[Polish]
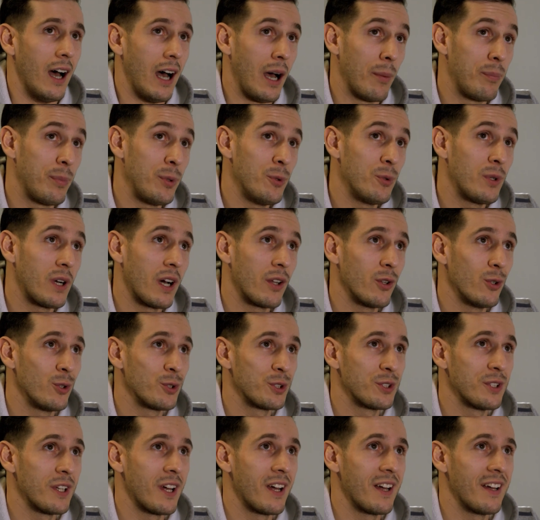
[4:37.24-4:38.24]
A piłka
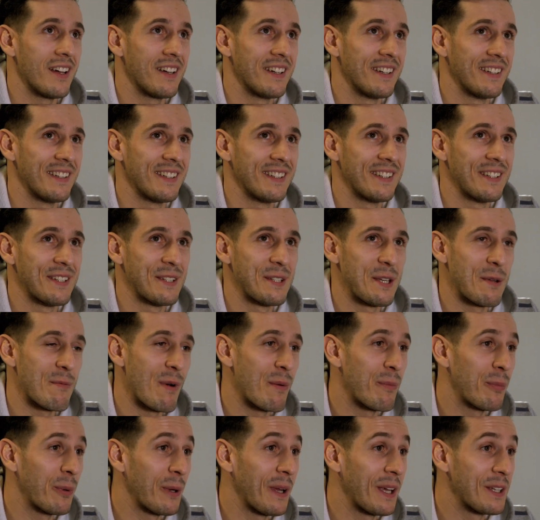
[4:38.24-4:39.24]
nożna e, nie
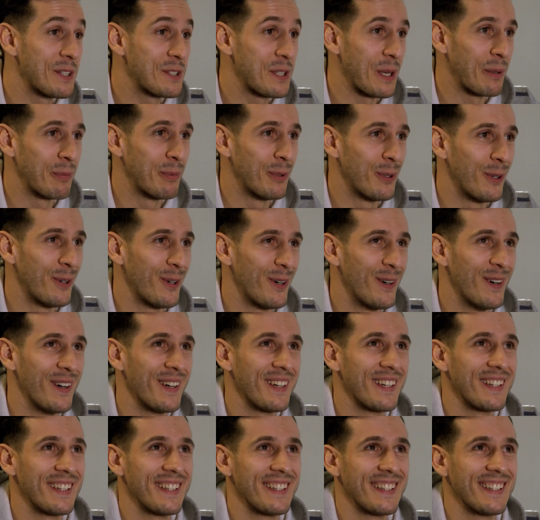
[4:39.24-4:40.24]
mam pojęcia, bo
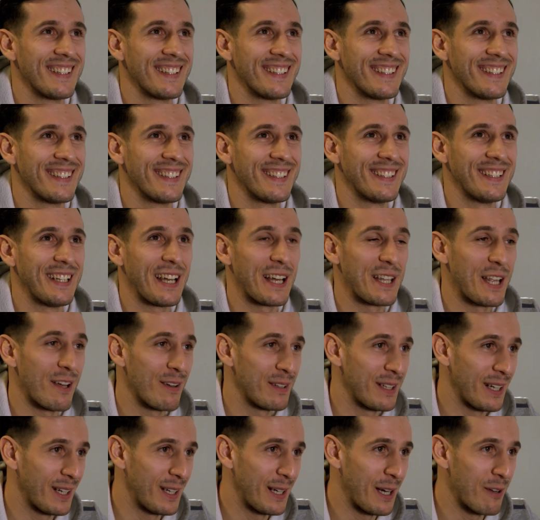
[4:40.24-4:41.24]
e, ja
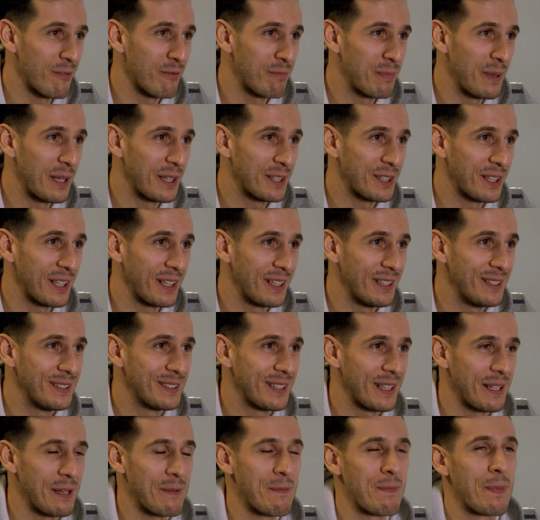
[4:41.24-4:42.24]
nawet jak grałem w pierwszej
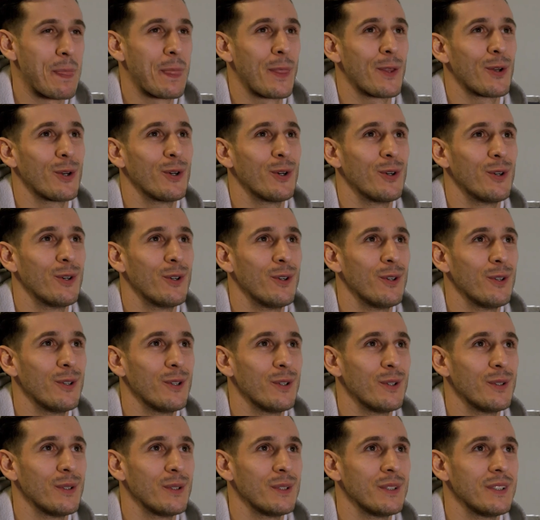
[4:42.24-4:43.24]
lidze, to
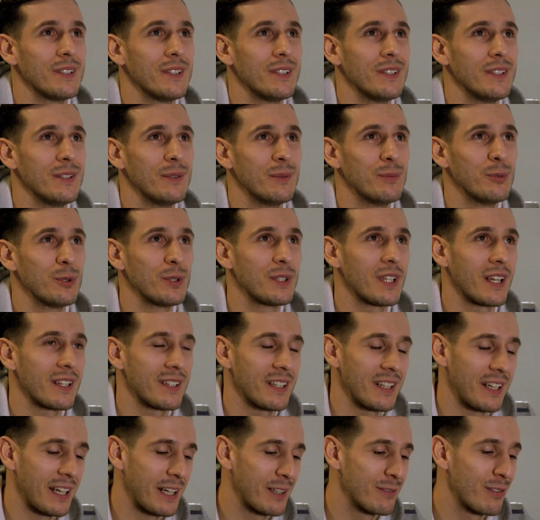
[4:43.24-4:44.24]
mój
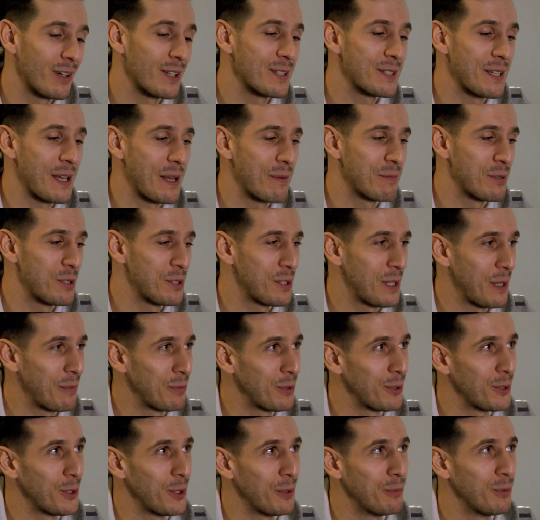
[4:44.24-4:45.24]
tata jak wracałem gdzieś tam
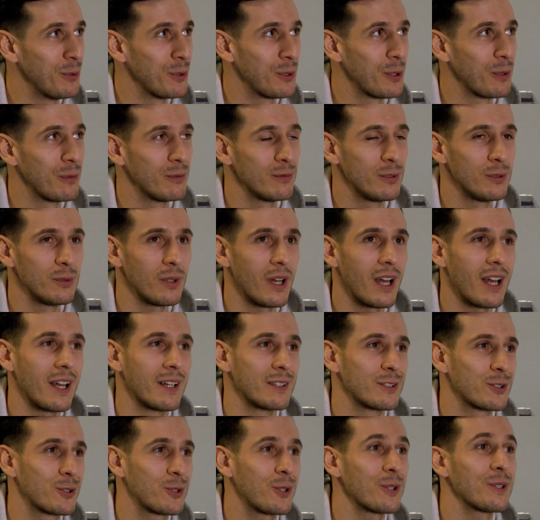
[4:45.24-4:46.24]
do domu, to mówił, a
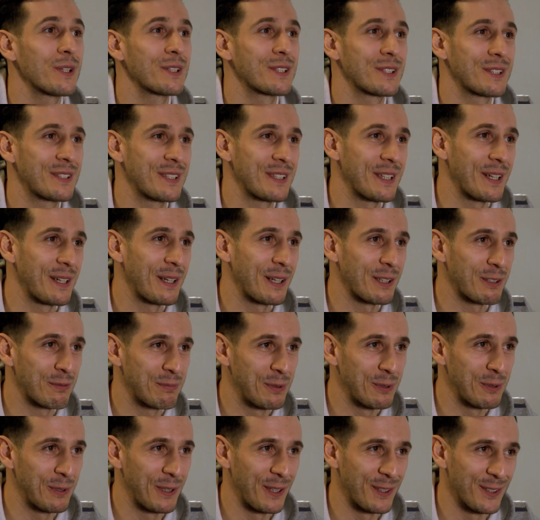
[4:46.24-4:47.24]
szkoda, że ty nie grasz w
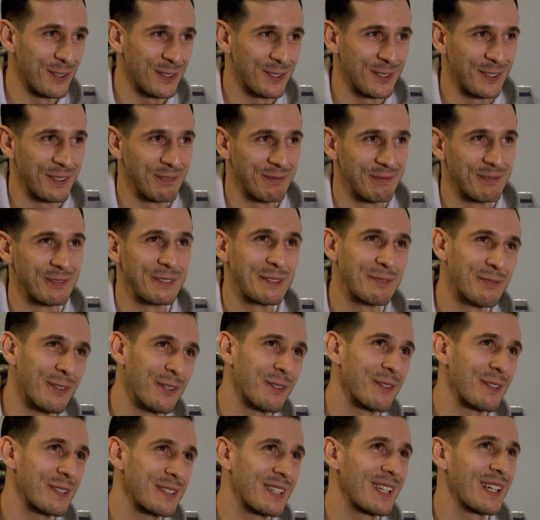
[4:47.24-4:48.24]
piłkę nożną. I
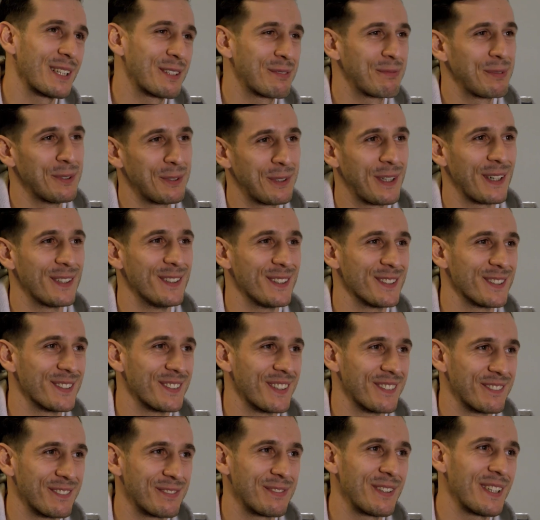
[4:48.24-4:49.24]
mogłeś grać w piłkę
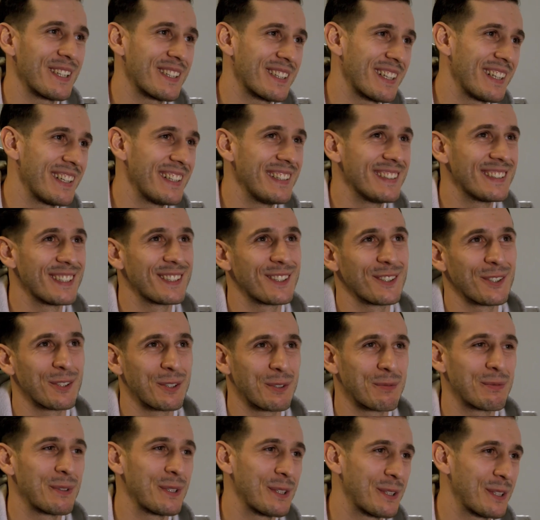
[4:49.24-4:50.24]
nożną. W pierwszej lidze to
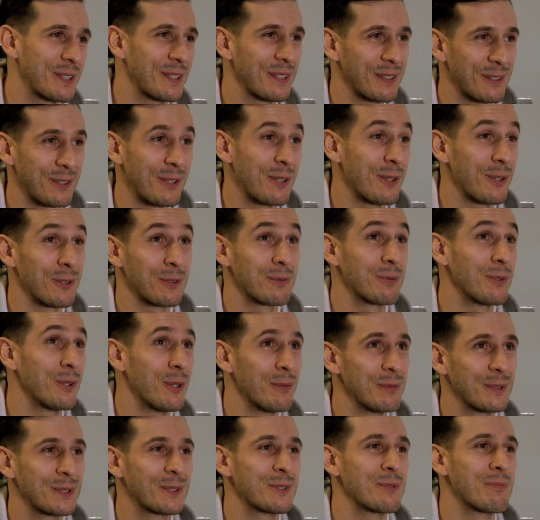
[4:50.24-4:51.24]
już, byś, to już
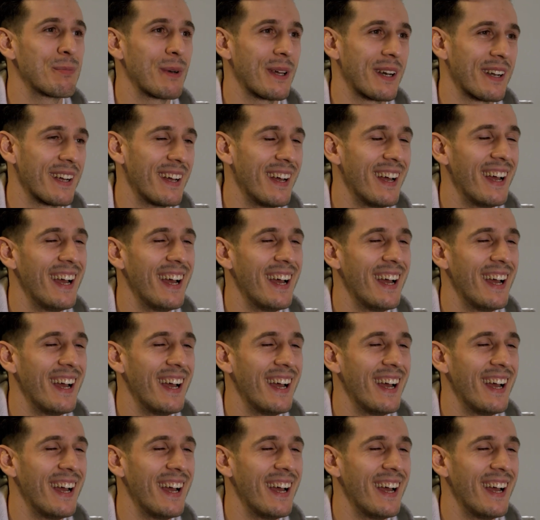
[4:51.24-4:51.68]
byłoby super.